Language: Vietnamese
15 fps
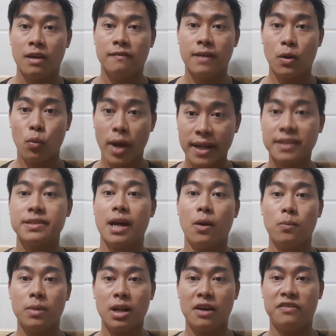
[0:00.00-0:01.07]
và quan
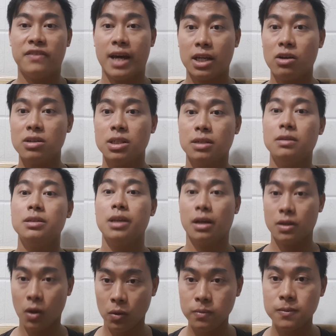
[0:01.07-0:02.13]
trọng là phải có người hướng
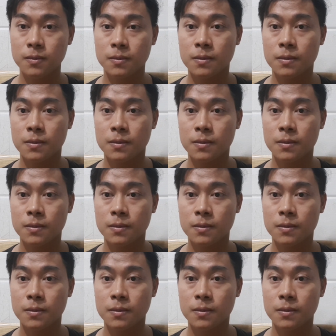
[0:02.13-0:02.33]
dẫn đúng